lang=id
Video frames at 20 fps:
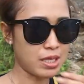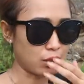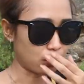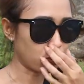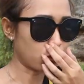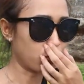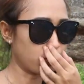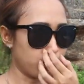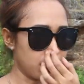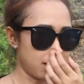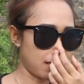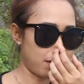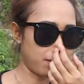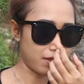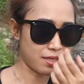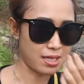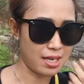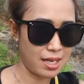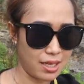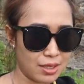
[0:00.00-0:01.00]
Bisa turun bisa
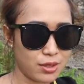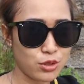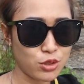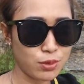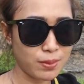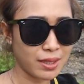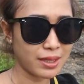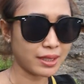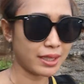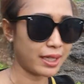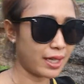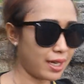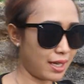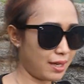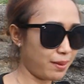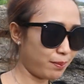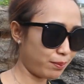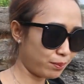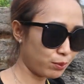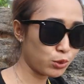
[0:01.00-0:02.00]
bisa. Cuman
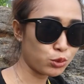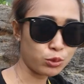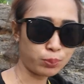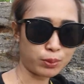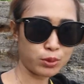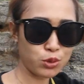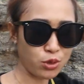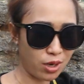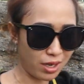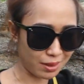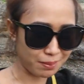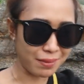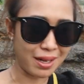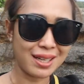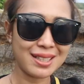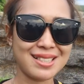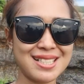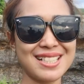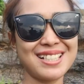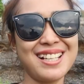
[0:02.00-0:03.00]
kayak butuh perjuangan
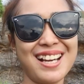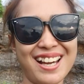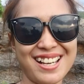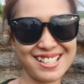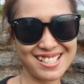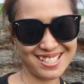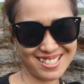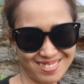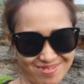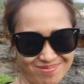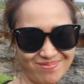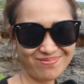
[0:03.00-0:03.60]
banget sih guys.